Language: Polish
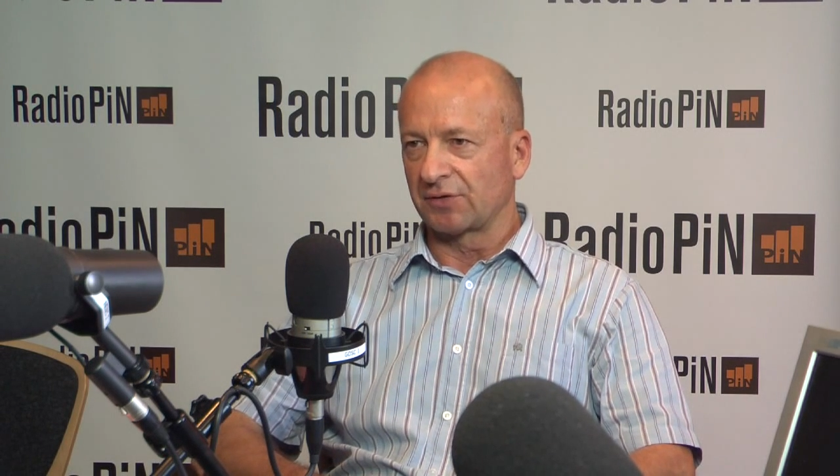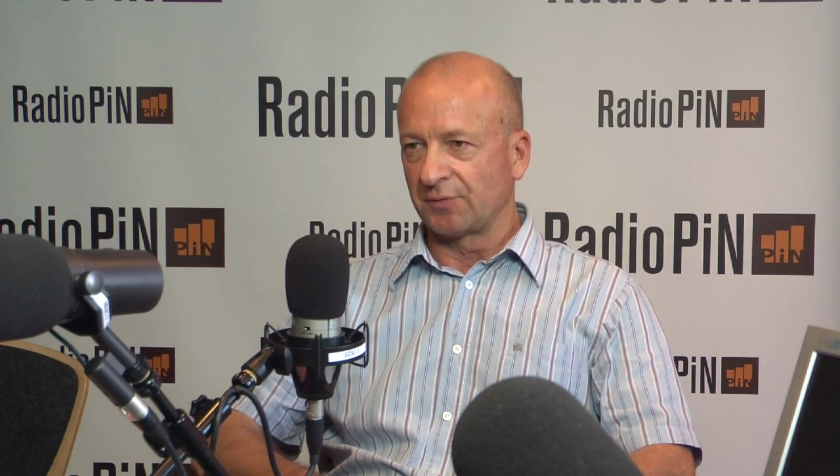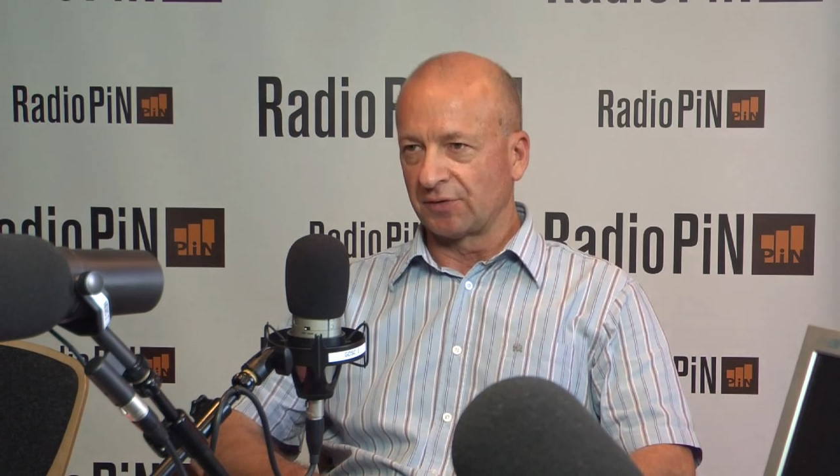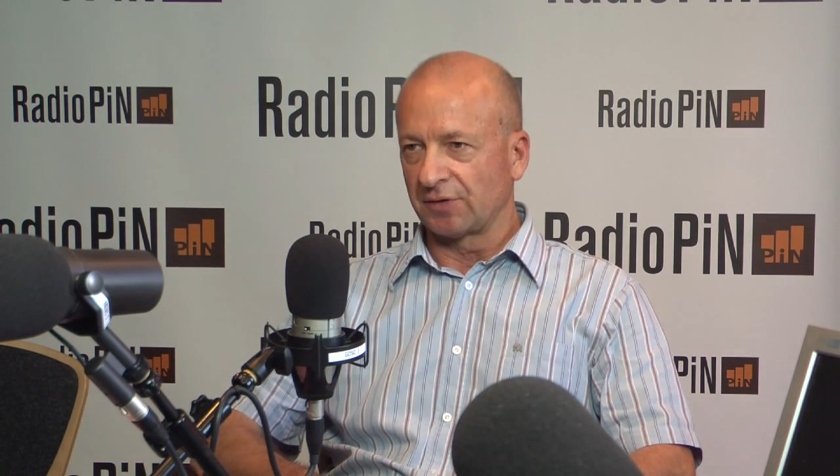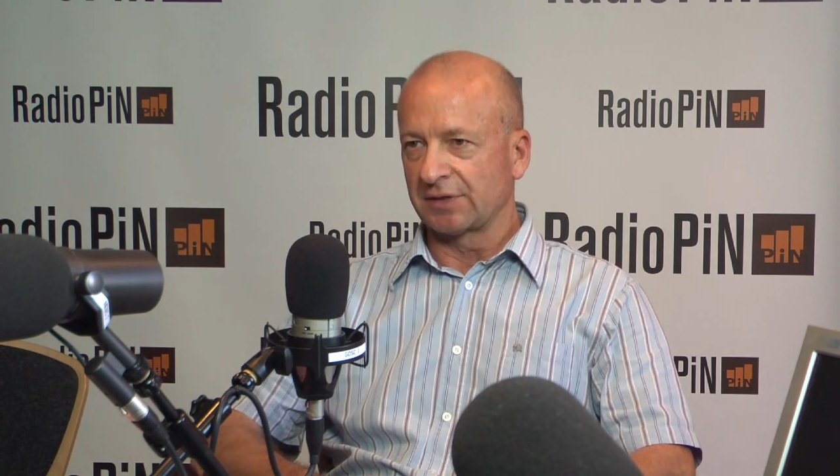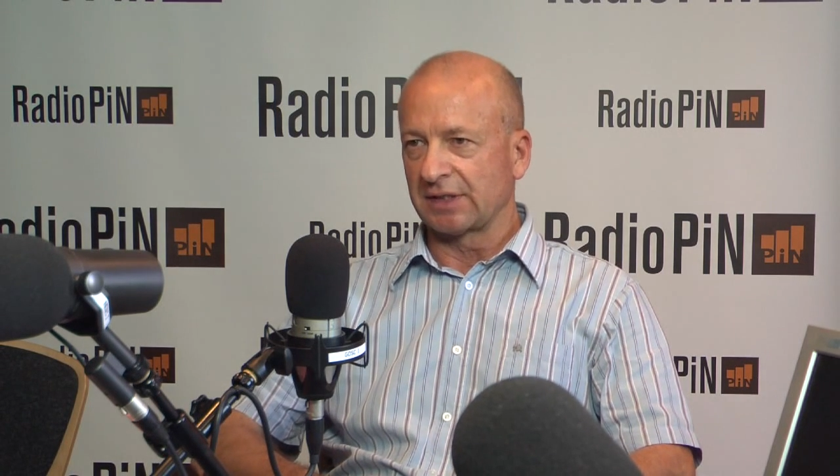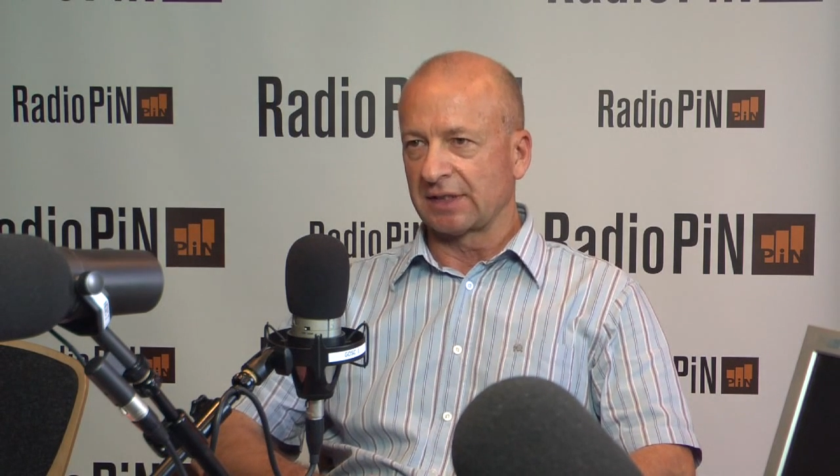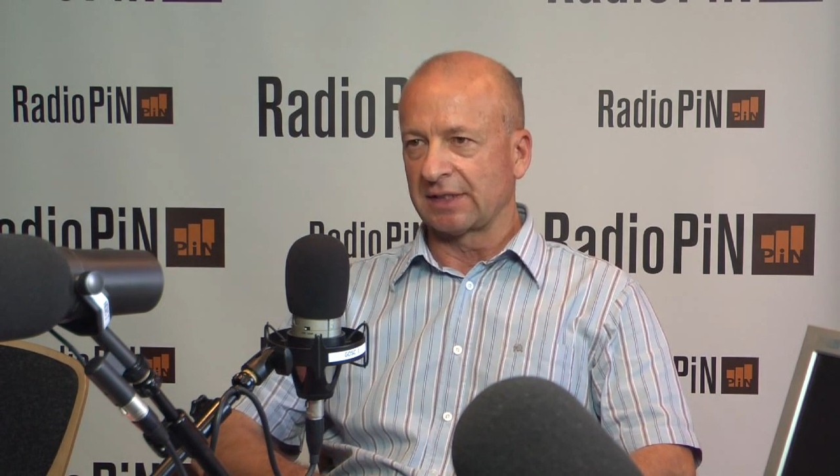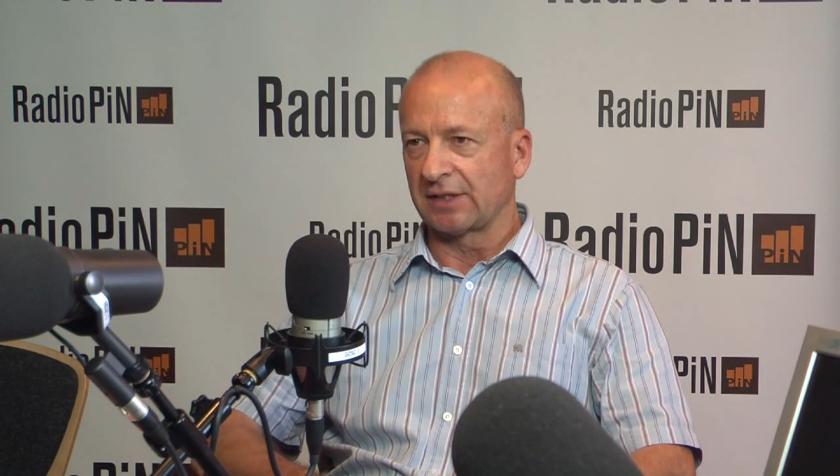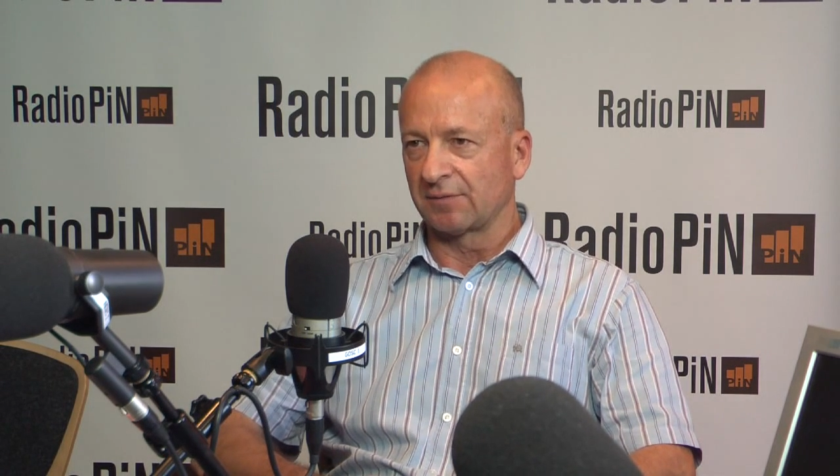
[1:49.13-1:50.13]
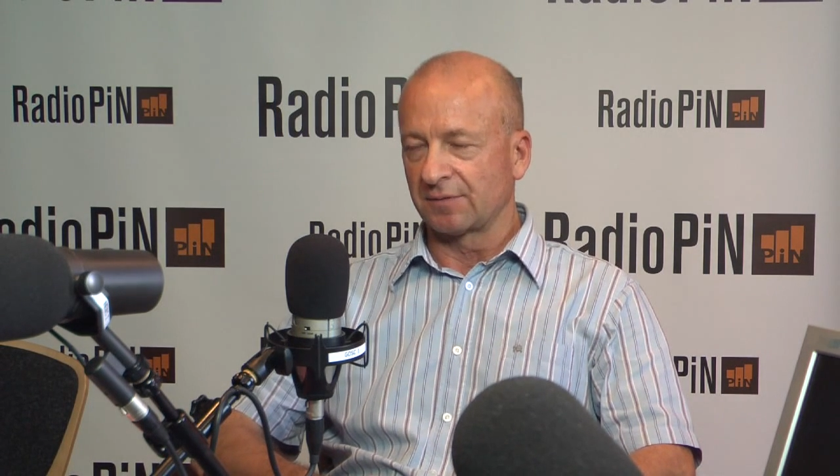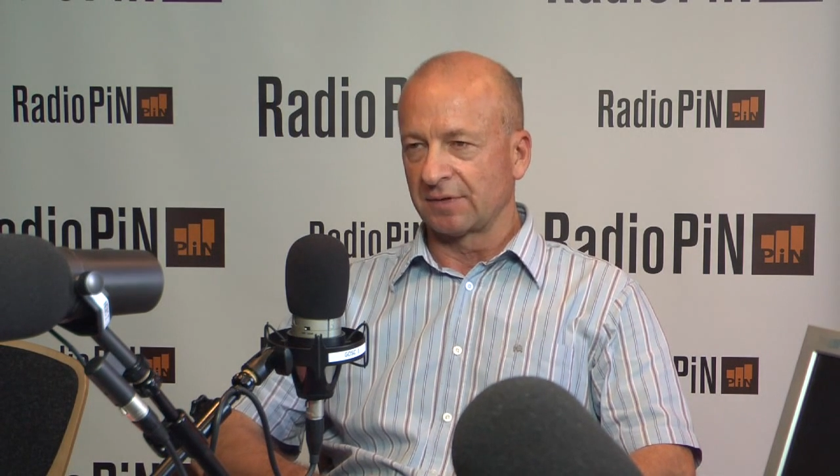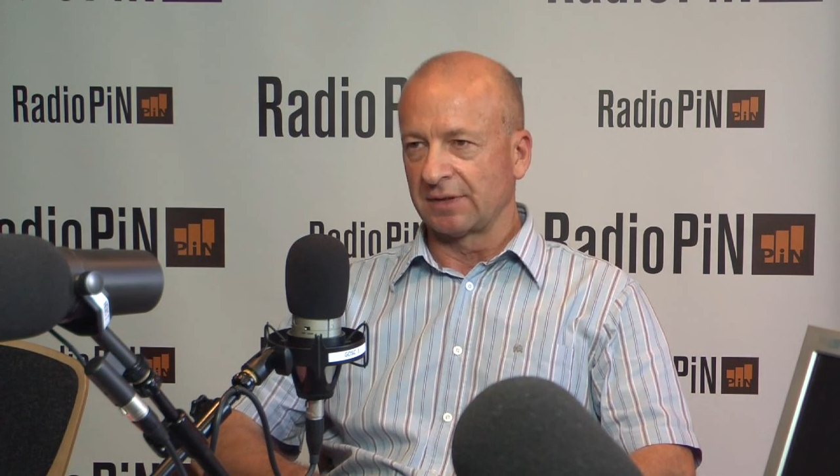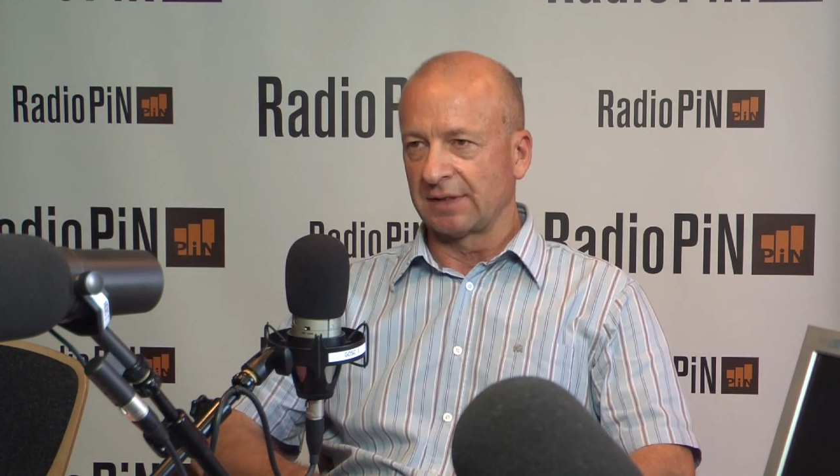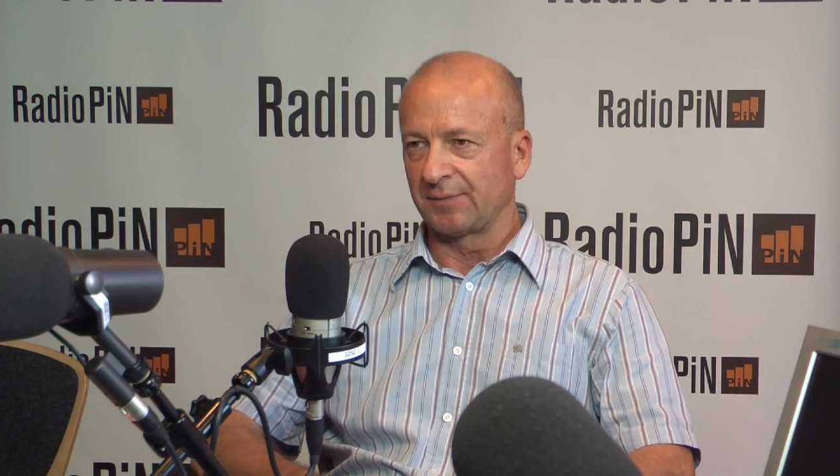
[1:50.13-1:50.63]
dominujące kryterium e,